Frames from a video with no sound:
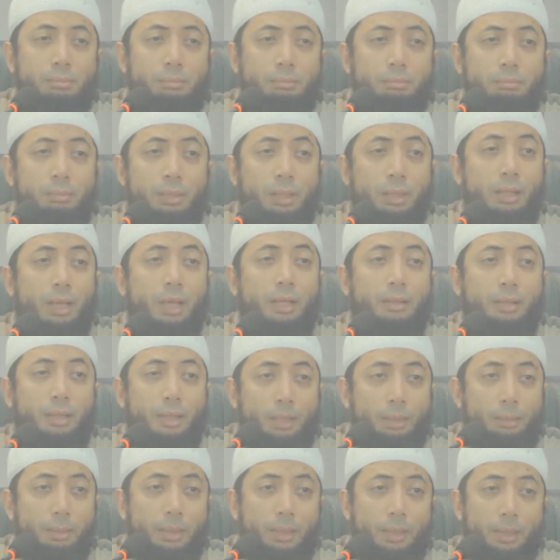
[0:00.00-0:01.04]
berkata
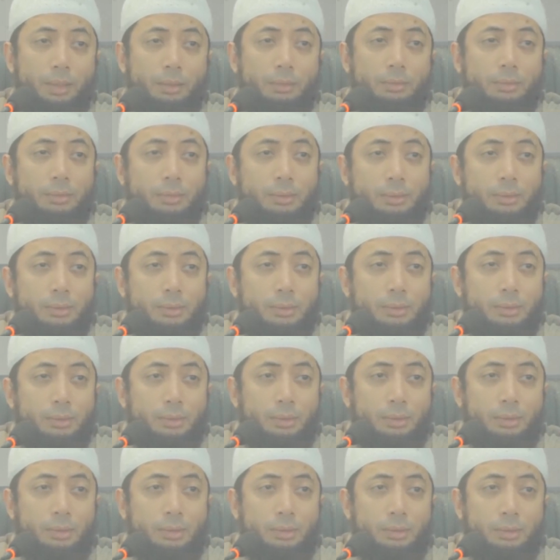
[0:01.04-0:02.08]
kepada
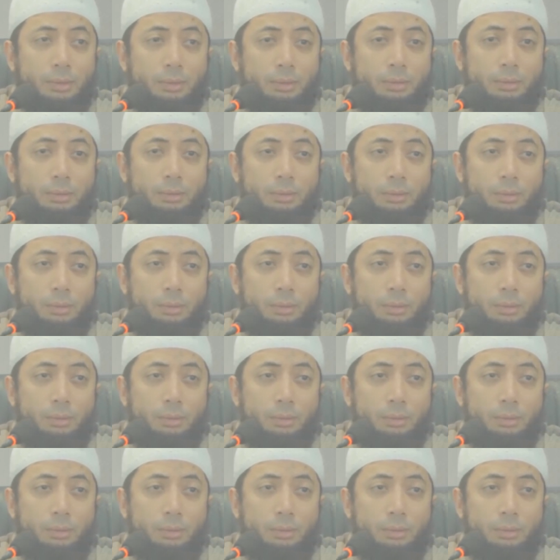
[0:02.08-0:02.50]
eh,